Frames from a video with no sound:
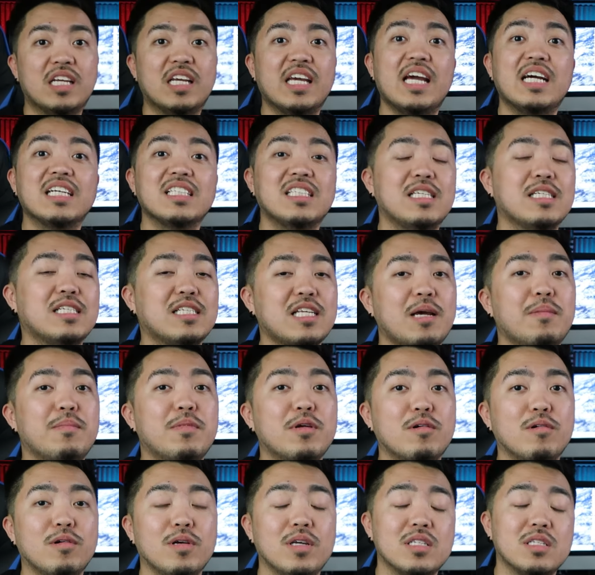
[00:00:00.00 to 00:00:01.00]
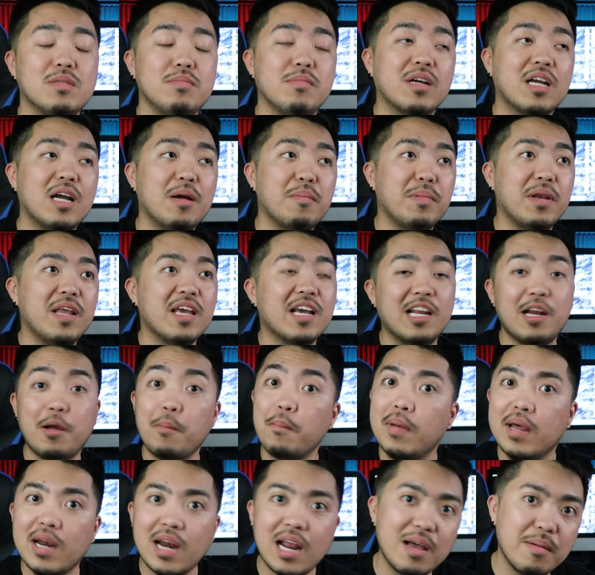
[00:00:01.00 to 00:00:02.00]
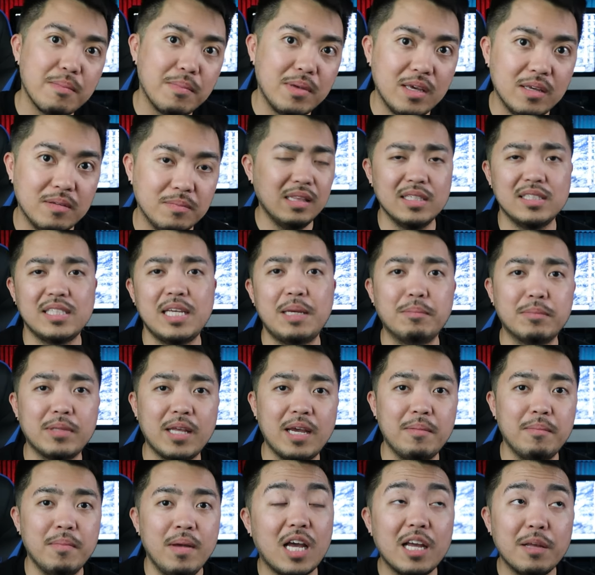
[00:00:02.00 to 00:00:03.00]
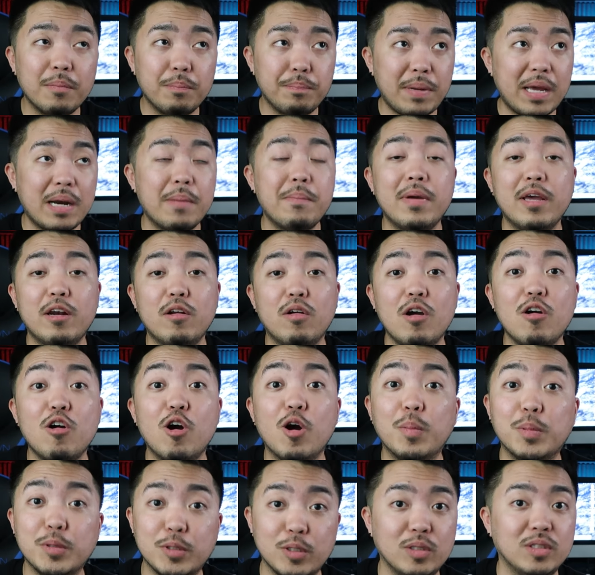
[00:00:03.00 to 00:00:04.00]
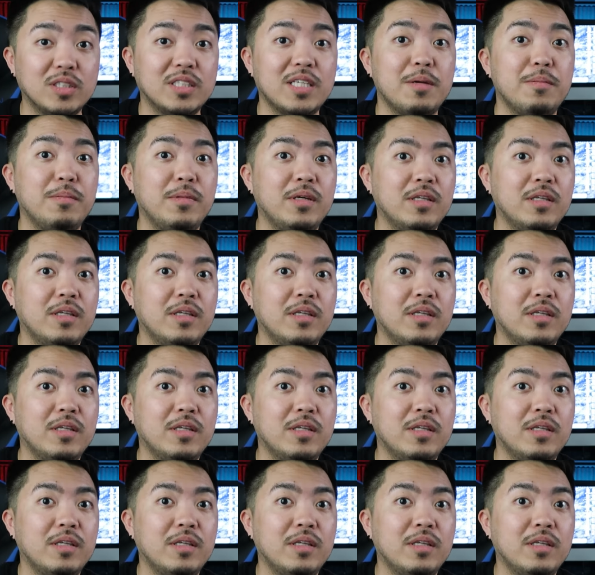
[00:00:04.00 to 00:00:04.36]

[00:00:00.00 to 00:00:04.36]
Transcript: Kaya ang sinasabi ko is mag-apply ka ng marami at the same time, at para meron kang options, I